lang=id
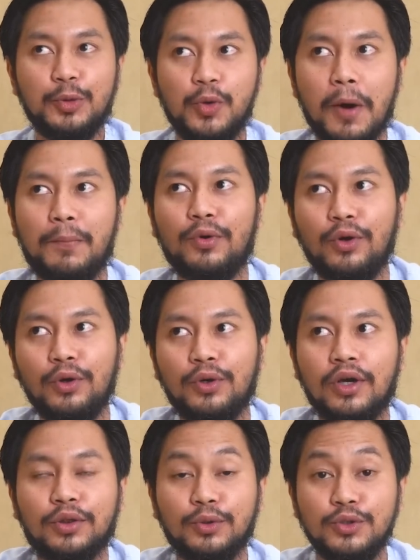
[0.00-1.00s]

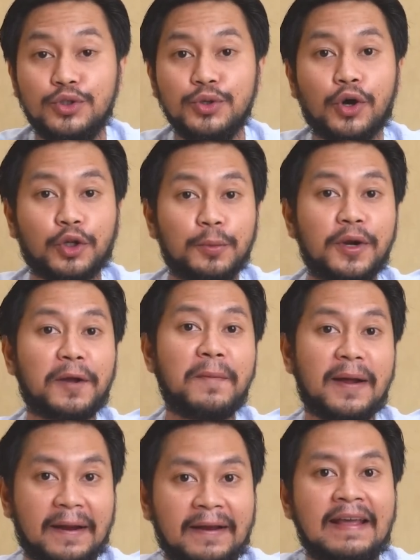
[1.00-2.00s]
27 Oktober
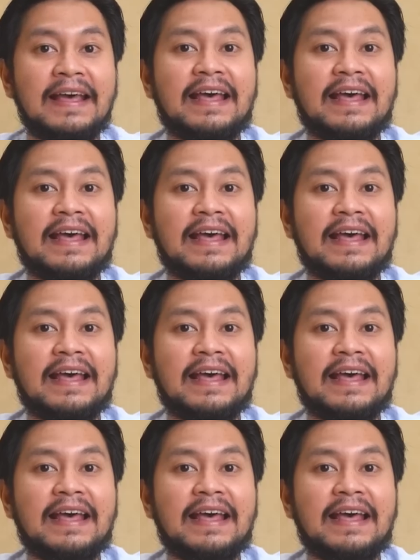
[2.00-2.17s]
kemarin.